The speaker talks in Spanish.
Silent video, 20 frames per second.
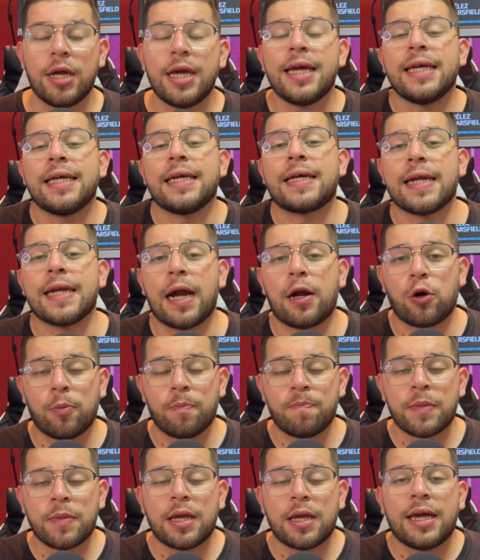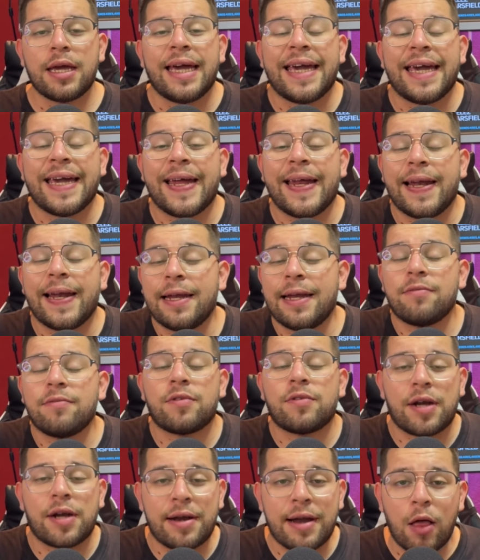Y claro, el
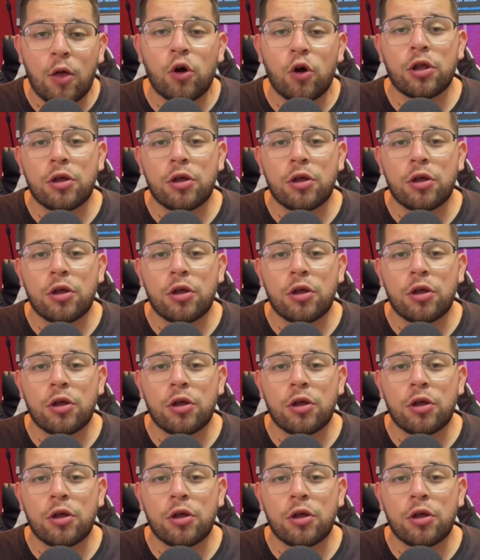entrenador